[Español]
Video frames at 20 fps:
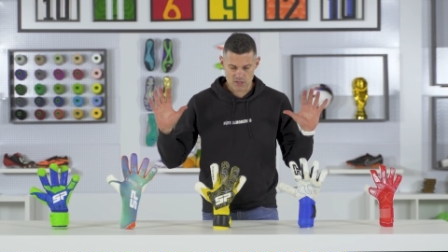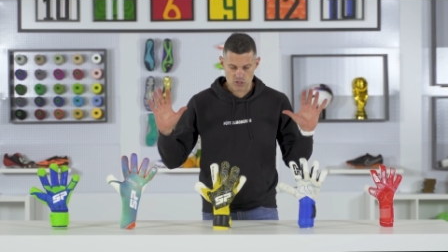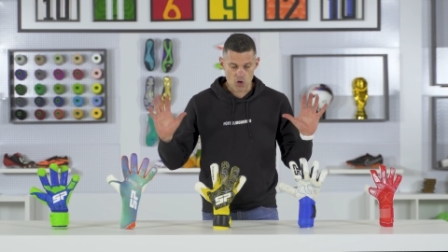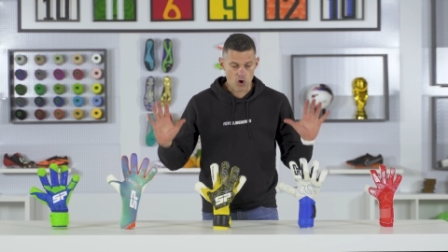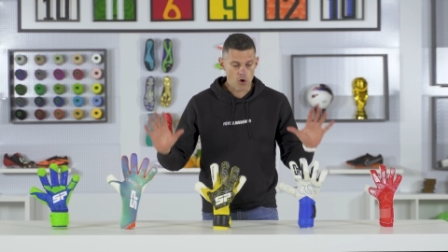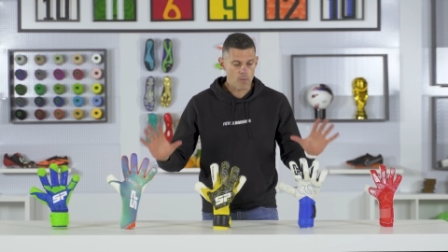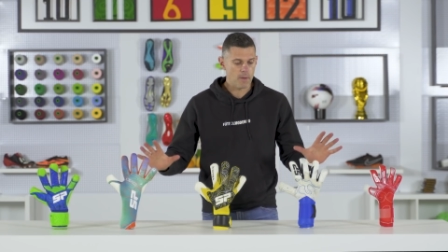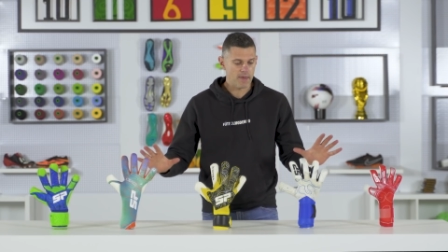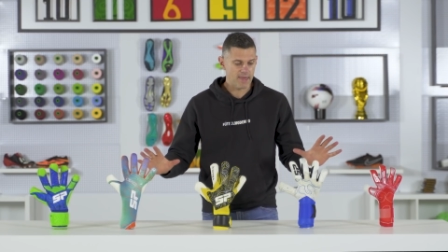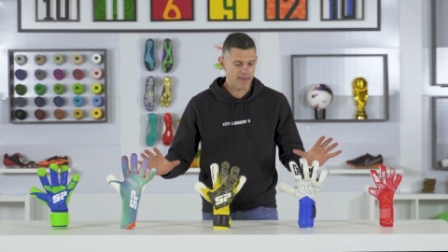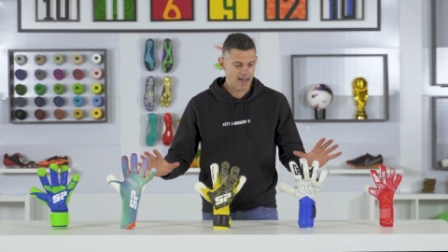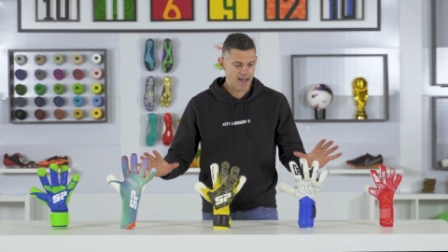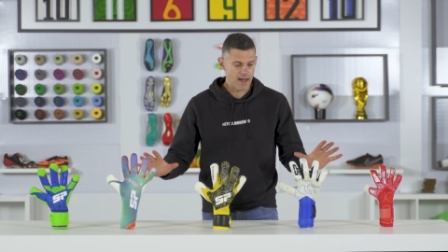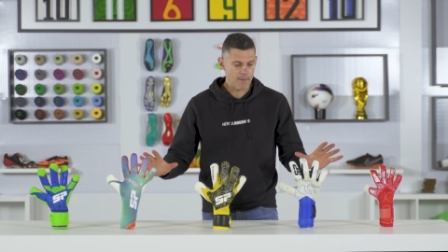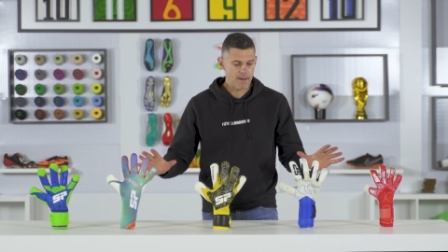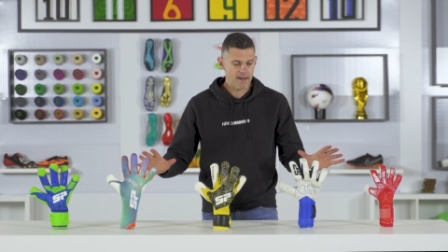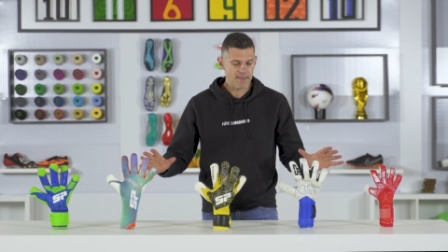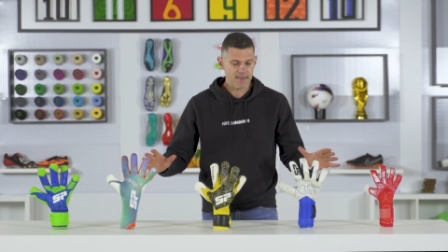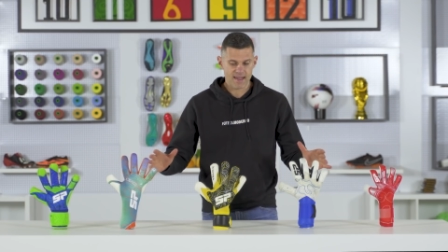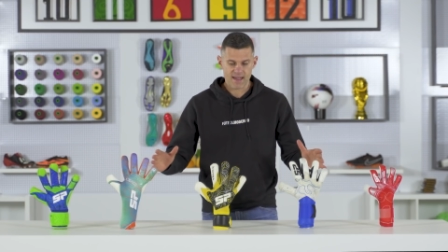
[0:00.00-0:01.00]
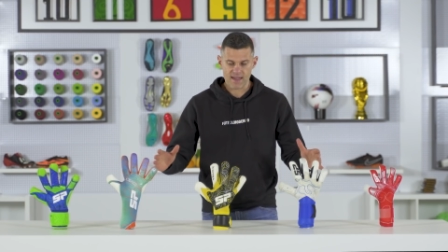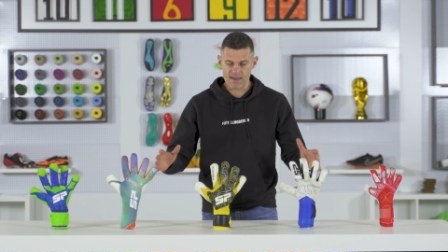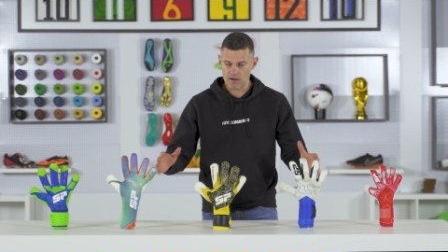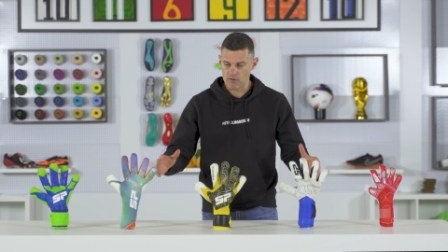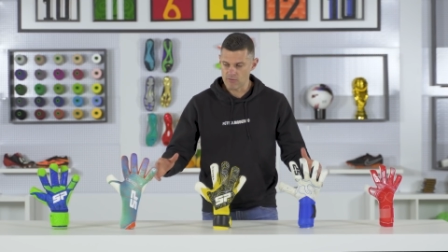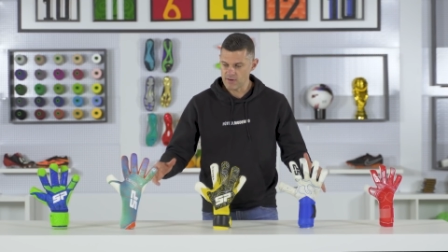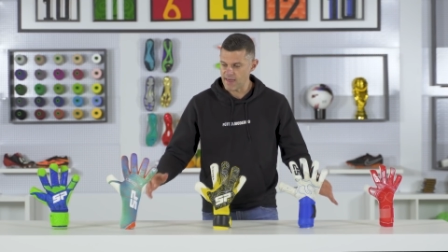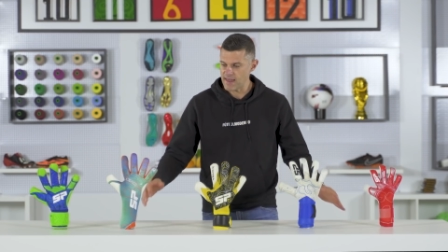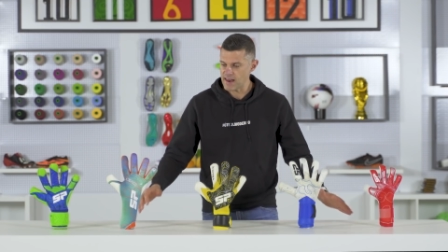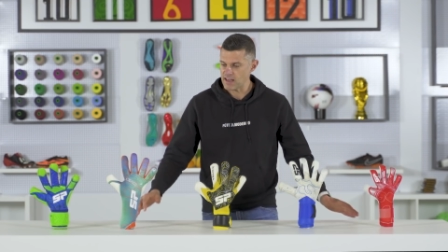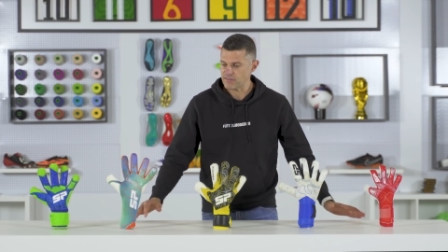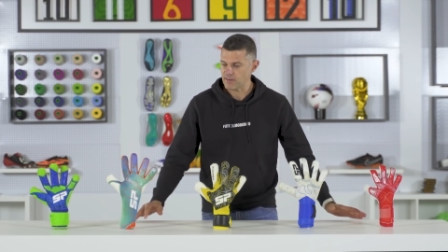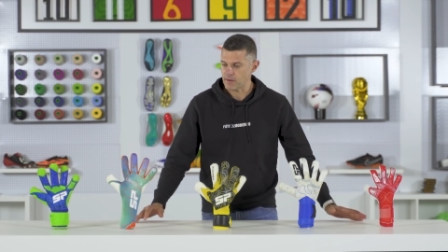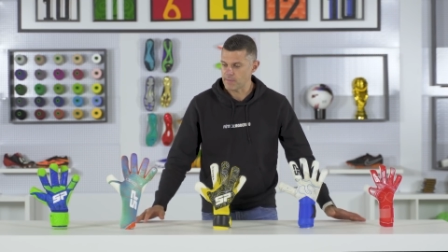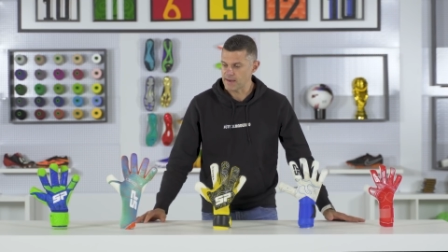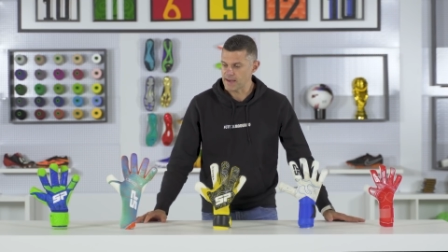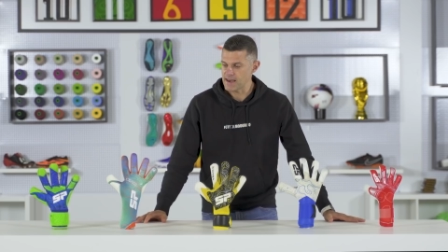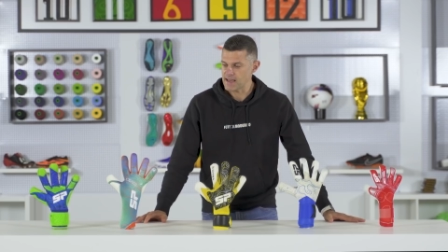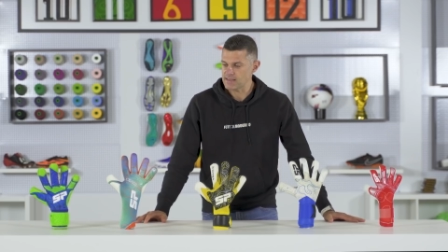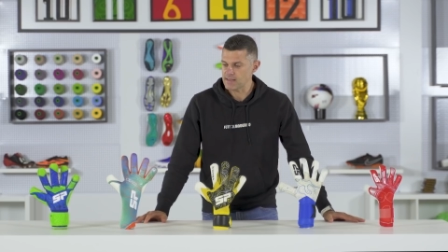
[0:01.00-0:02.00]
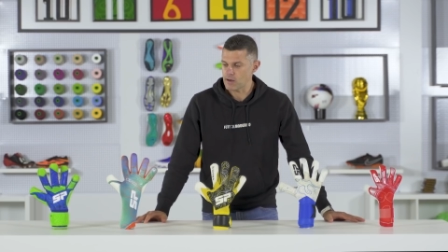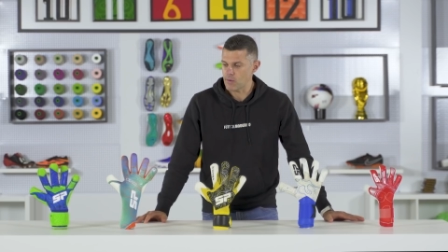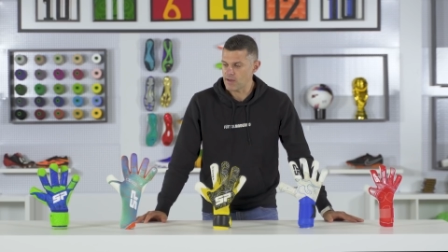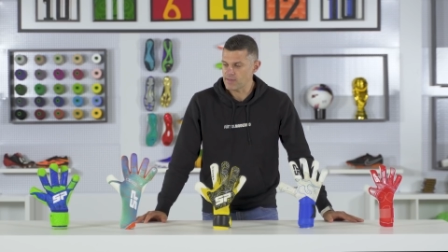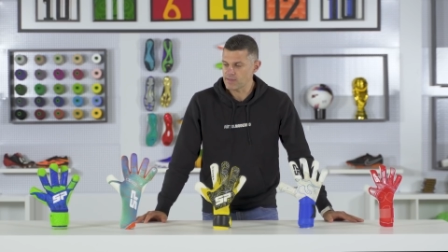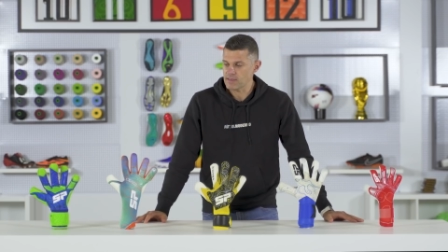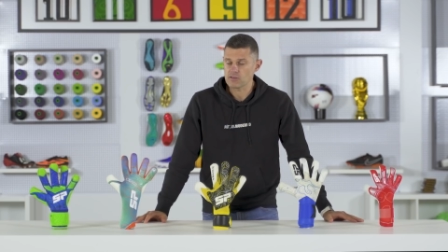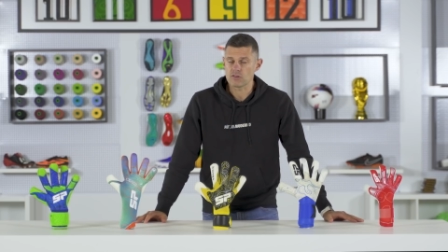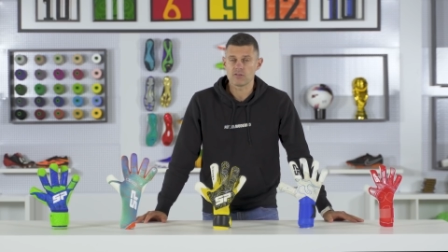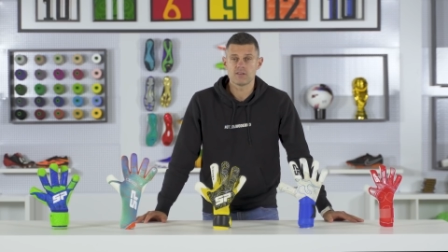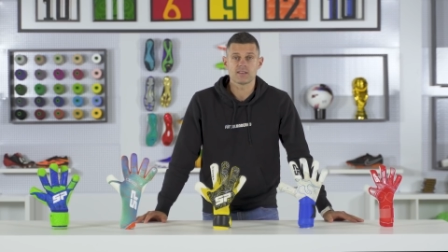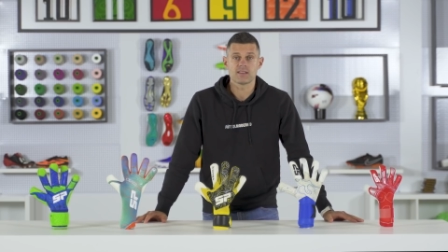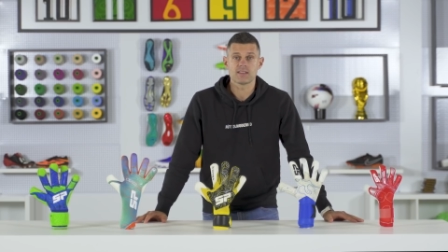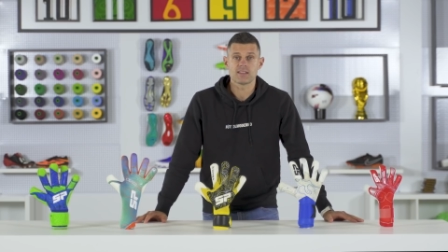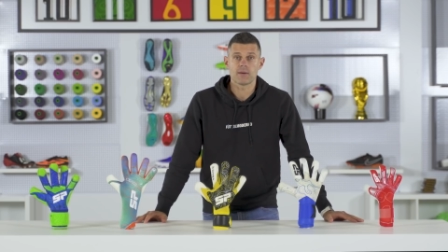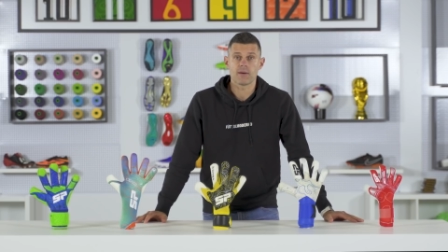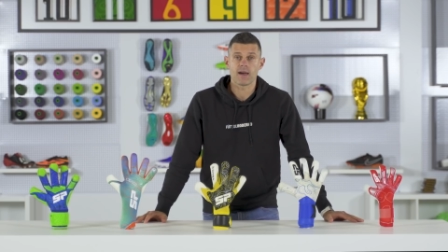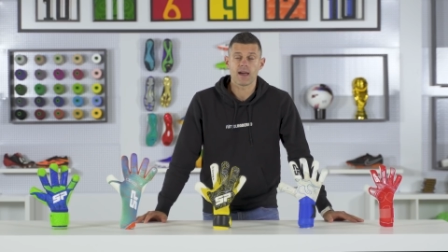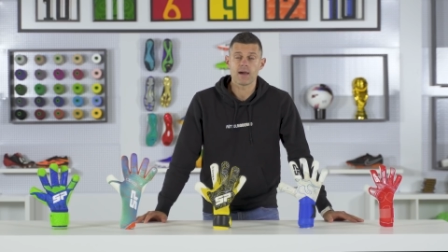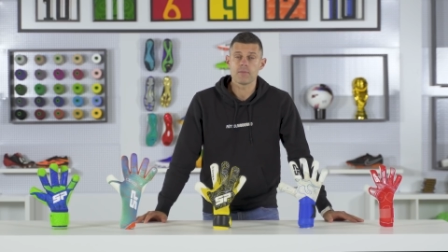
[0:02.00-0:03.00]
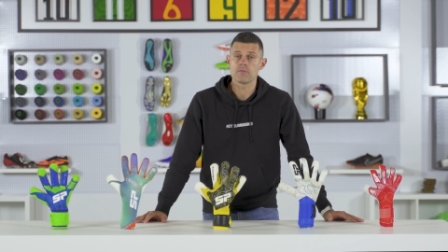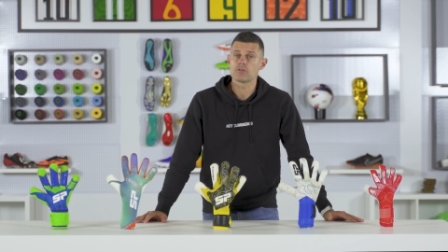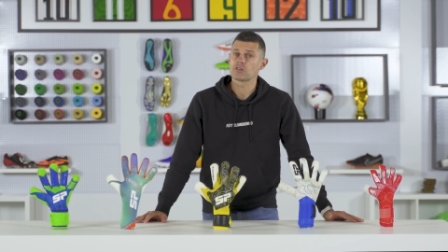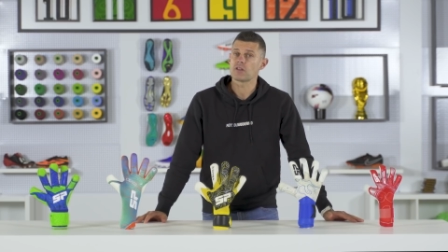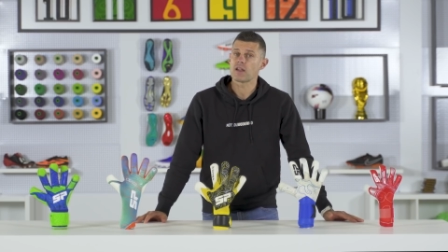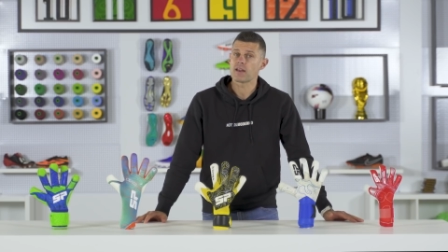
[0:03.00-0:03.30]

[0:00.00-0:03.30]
tope de gama de cada una de las familias de guantes con las que trabajamos.